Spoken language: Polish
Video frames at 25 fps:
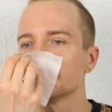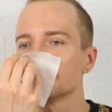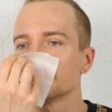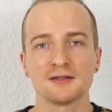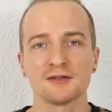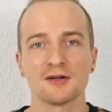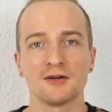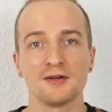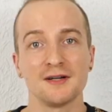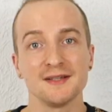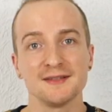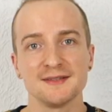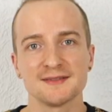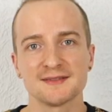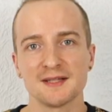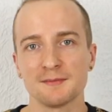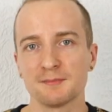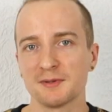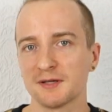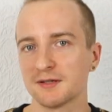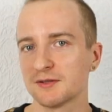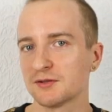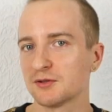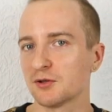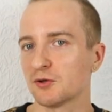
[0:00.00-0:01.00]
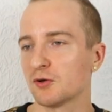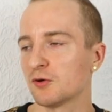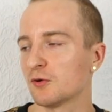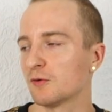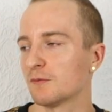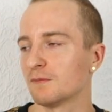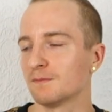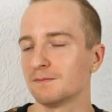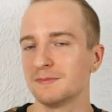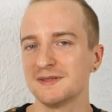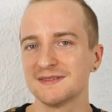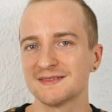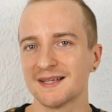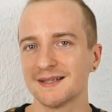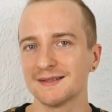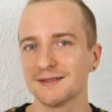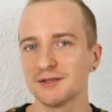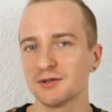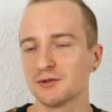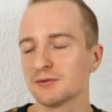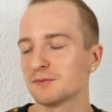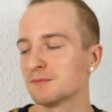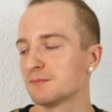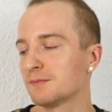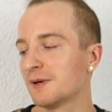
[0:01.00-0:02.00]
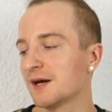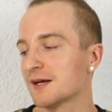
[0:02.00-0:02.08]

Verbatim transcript: Kolejny zapach to Byzantium,